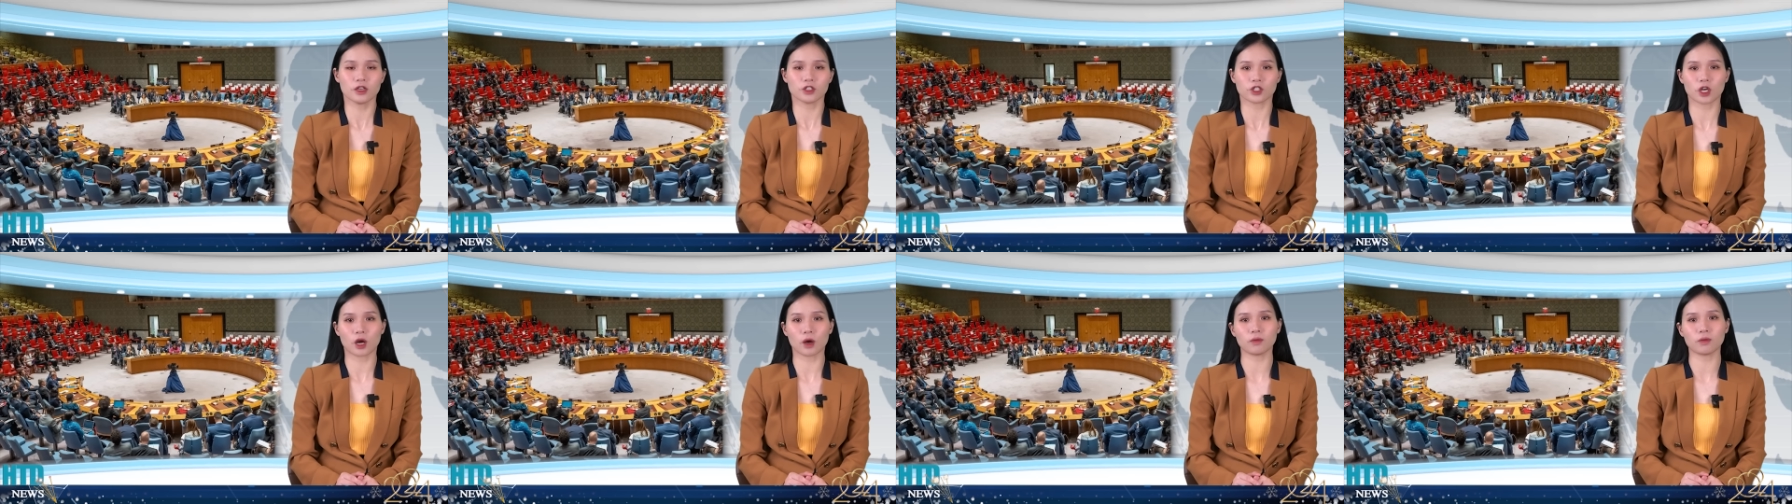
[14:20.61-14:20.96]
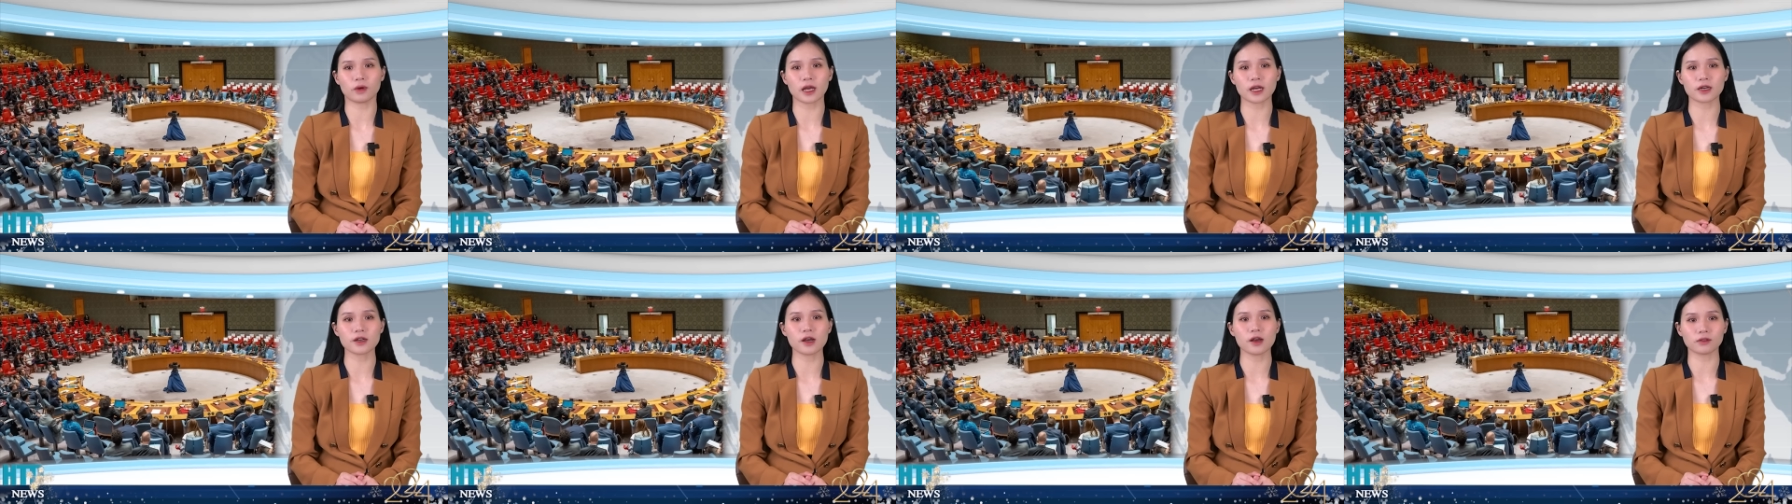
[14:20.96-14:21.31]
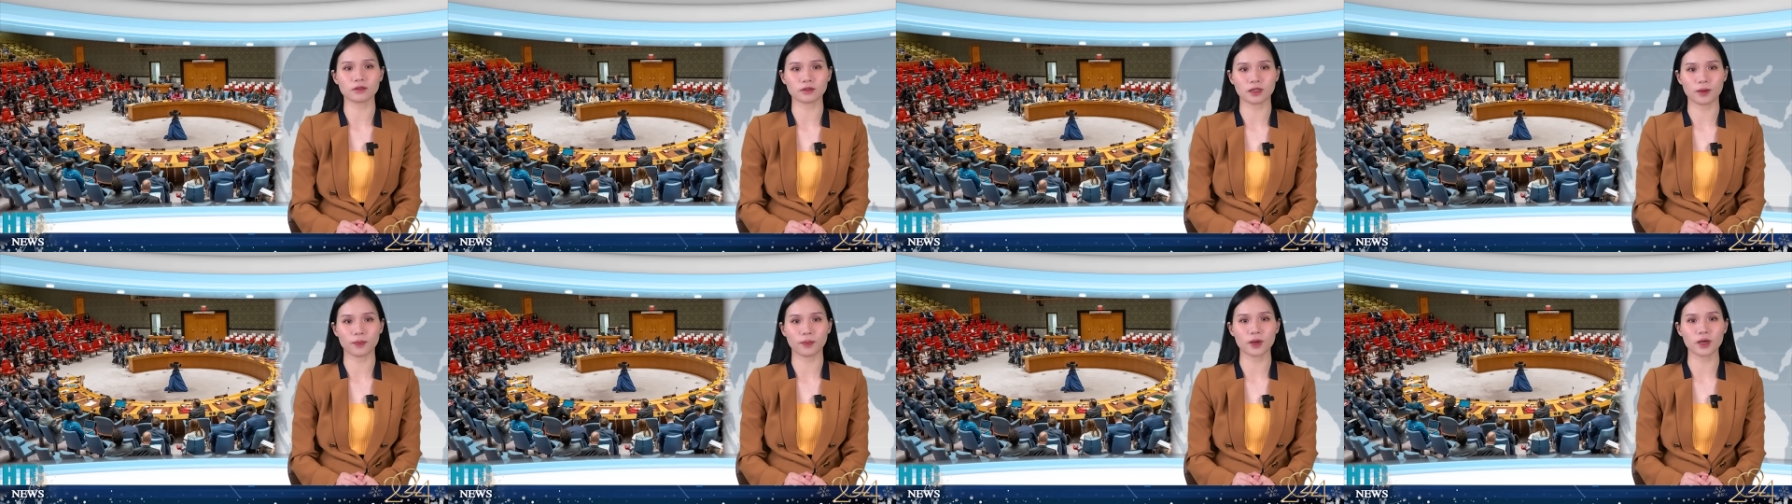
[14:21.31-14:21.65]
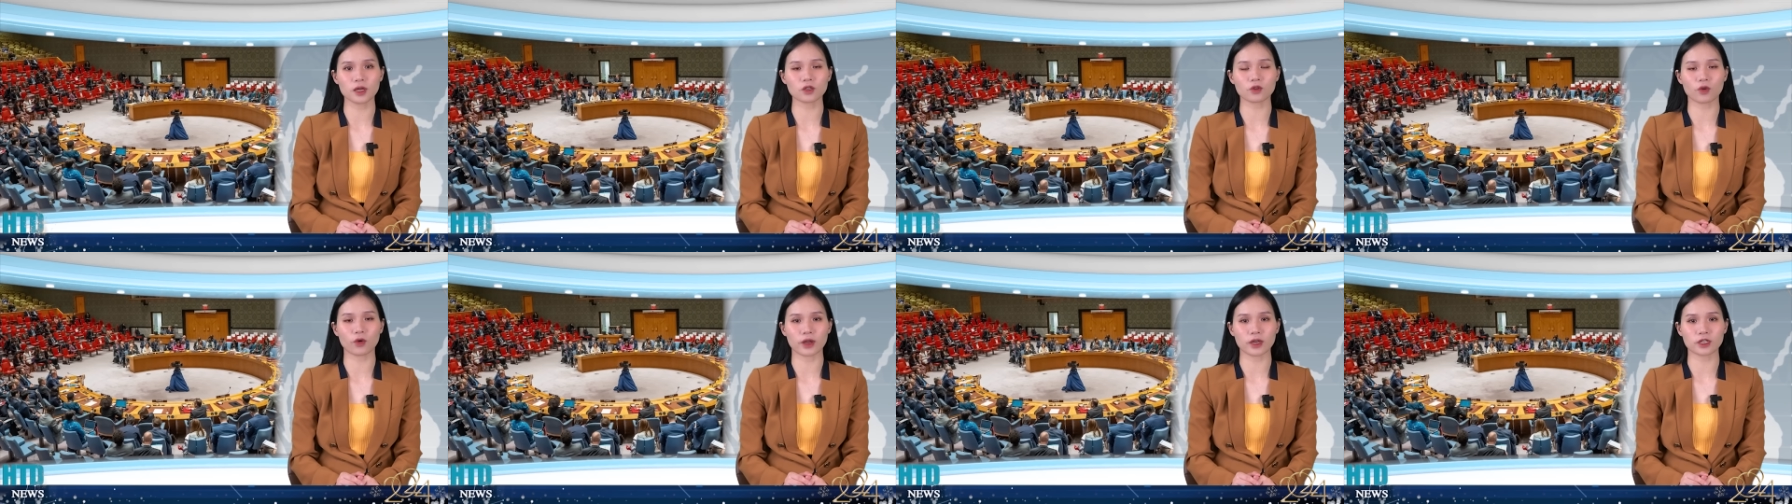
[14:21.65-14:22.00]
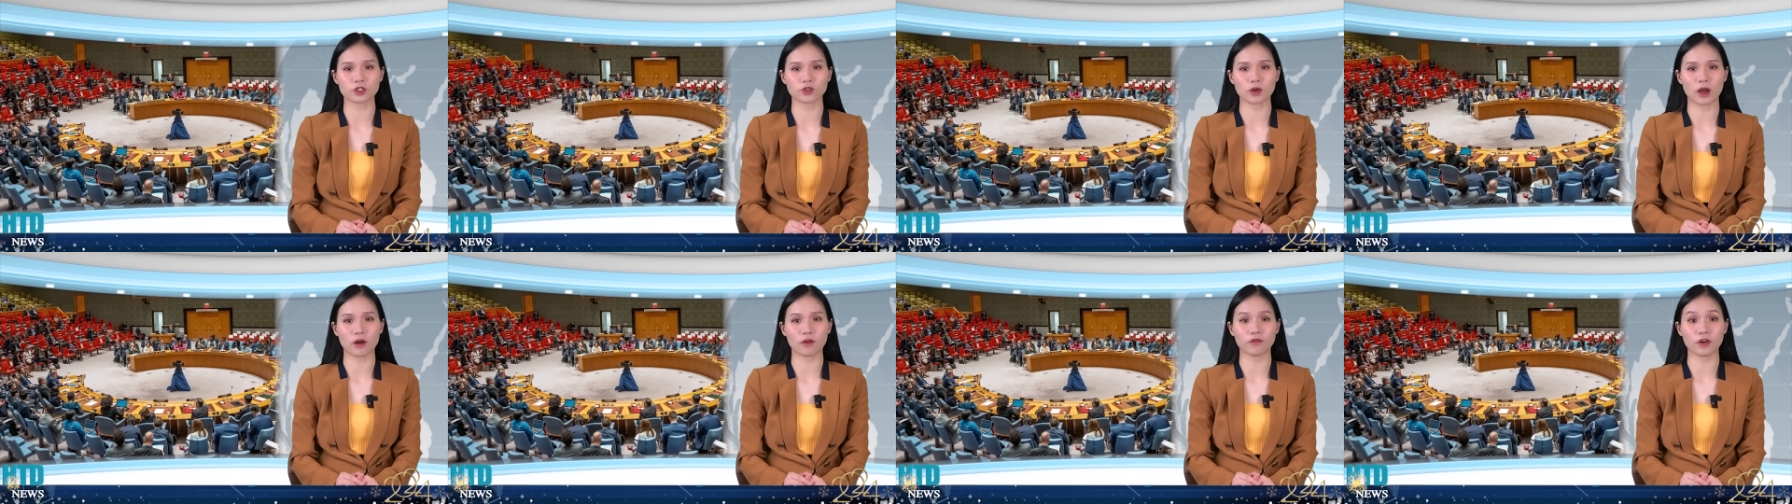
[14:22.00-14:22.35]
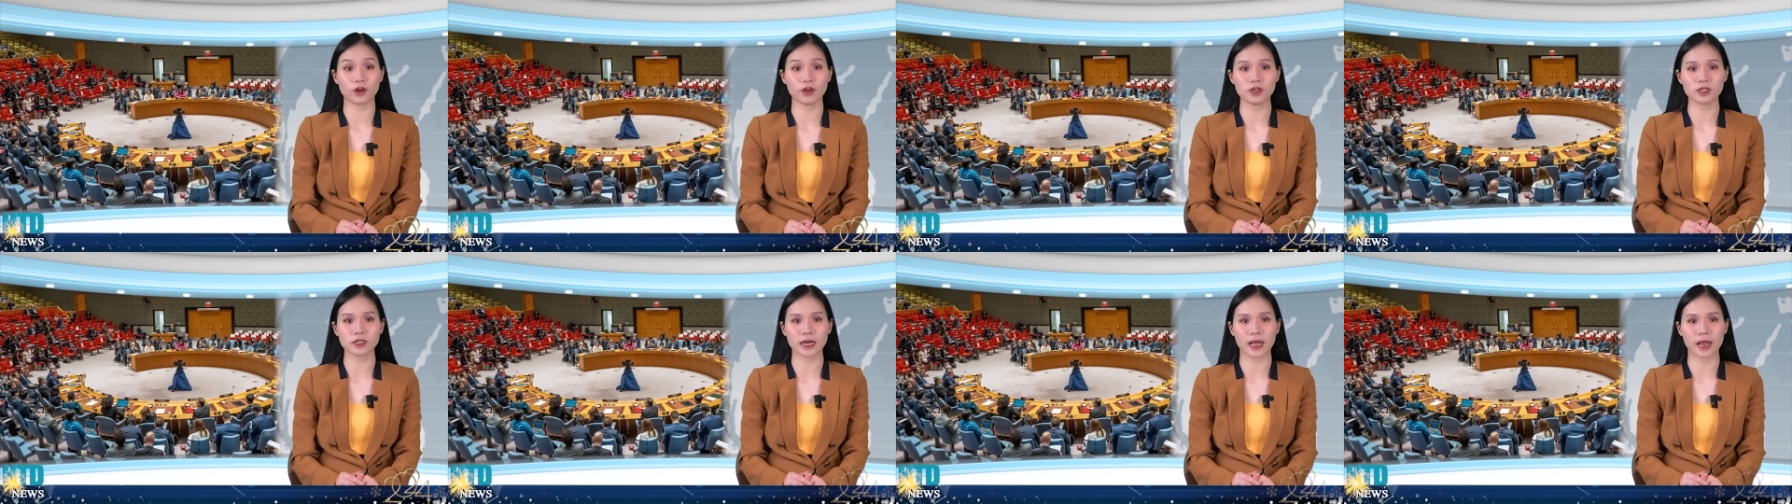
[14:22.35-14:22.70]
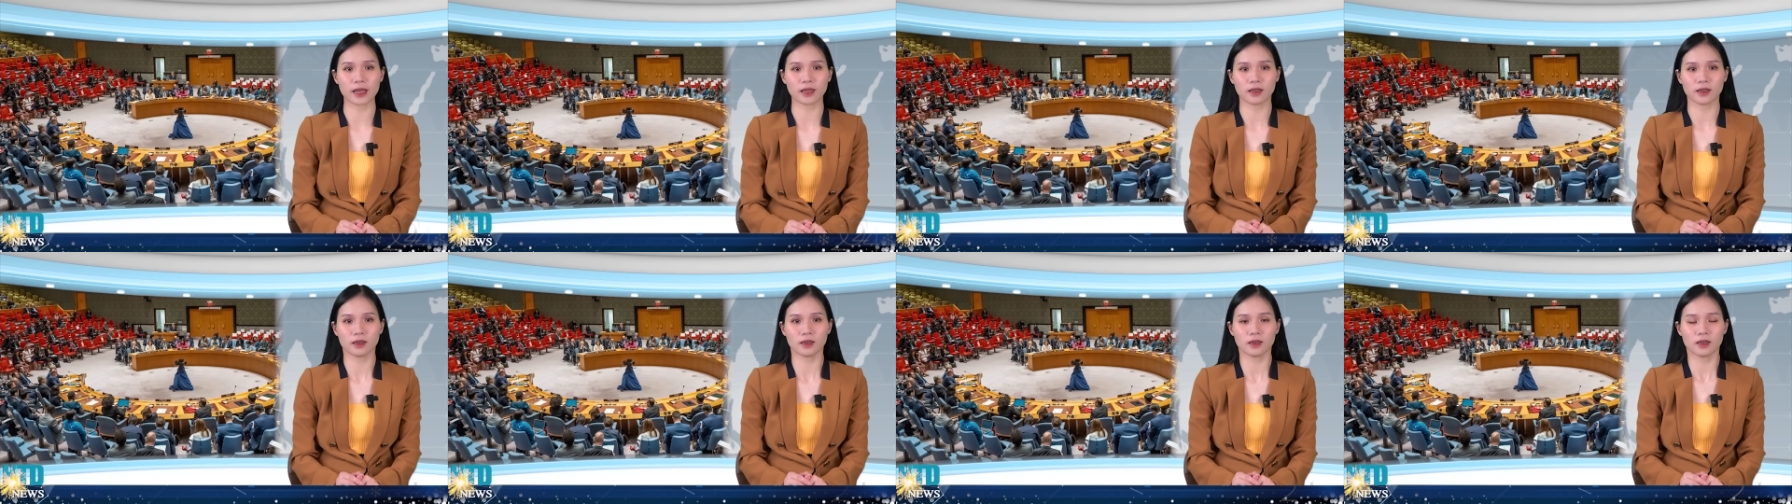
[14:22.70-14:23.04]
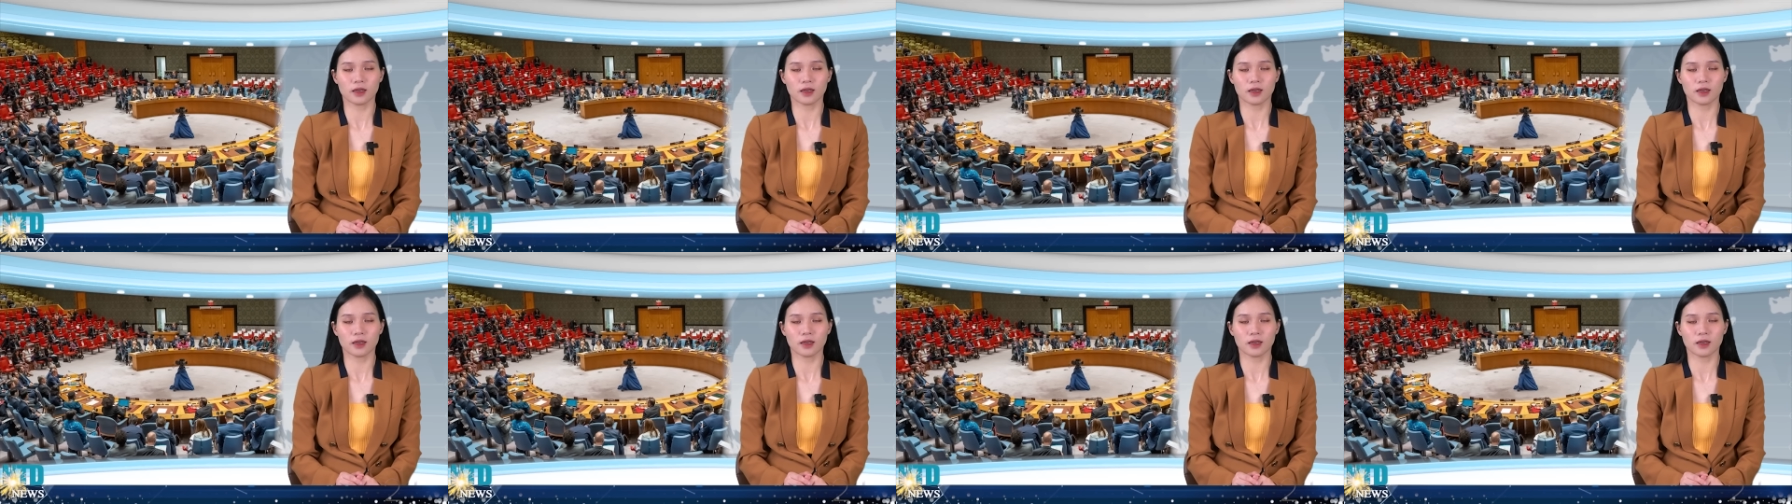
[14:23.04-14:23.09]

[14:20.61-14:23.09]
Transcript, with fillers: trong các đợt tập kích của Israel vào nước này.